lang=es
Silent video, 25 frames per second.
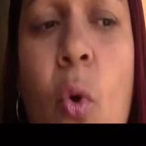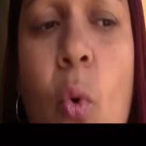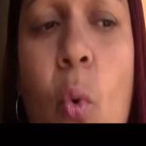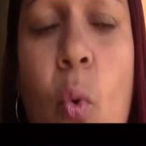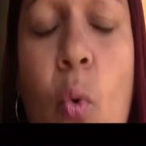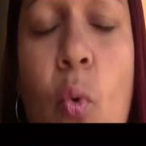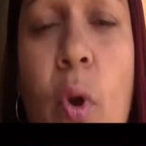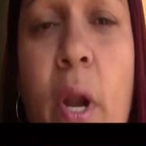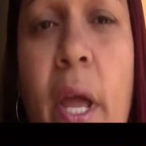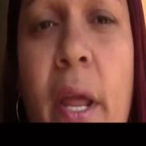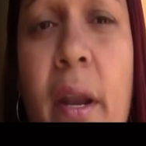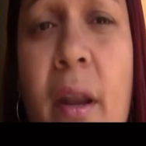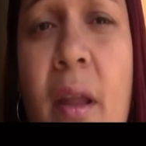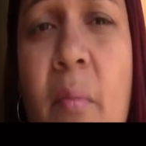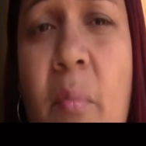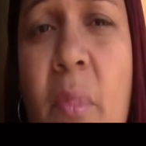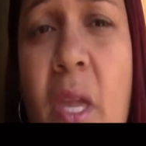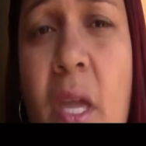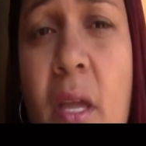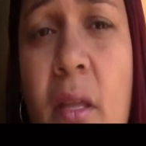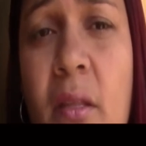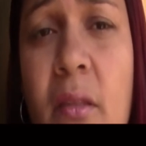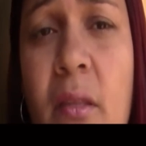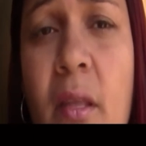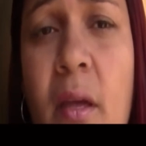una
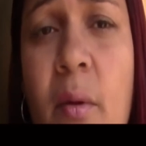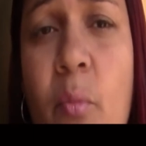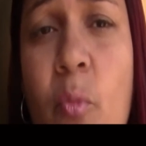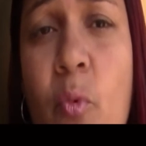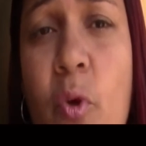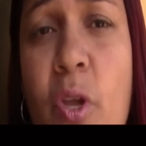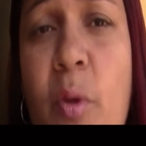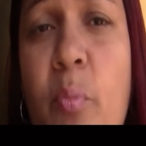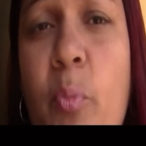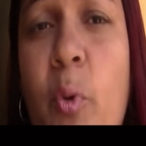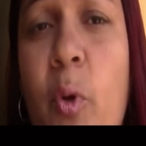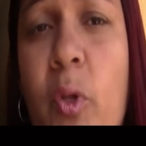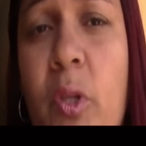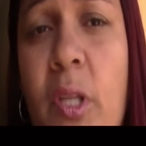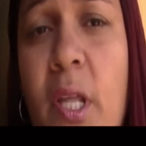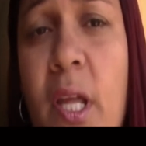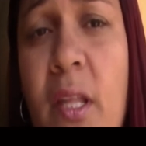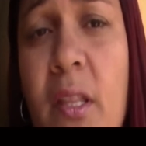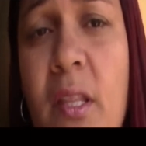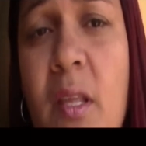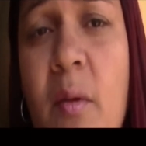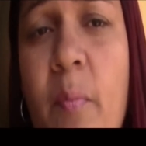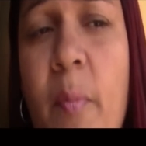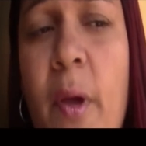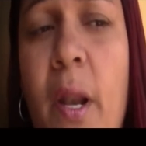herramienta muy
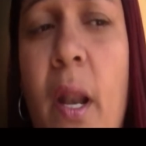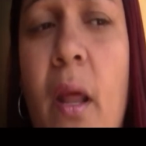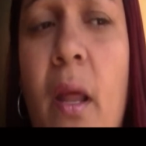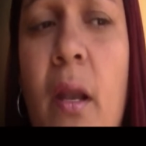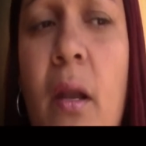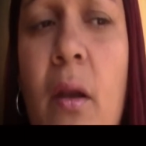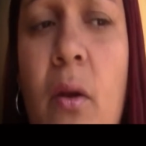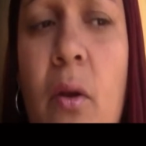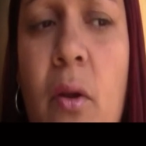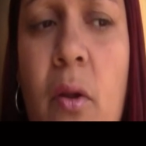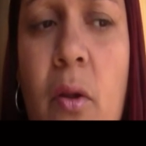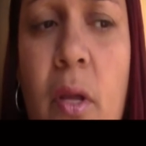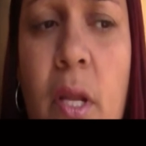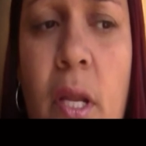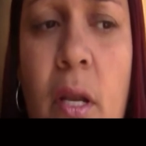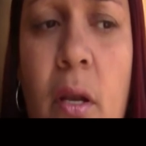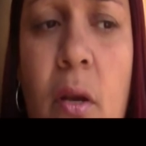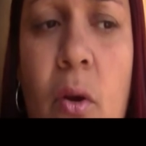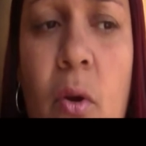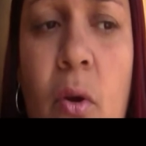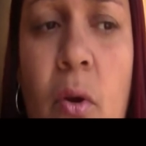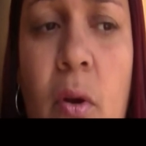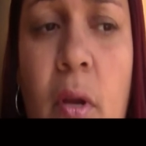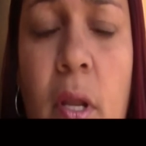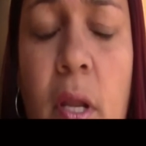importante para
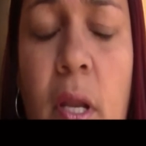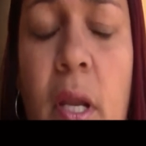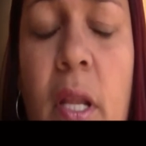el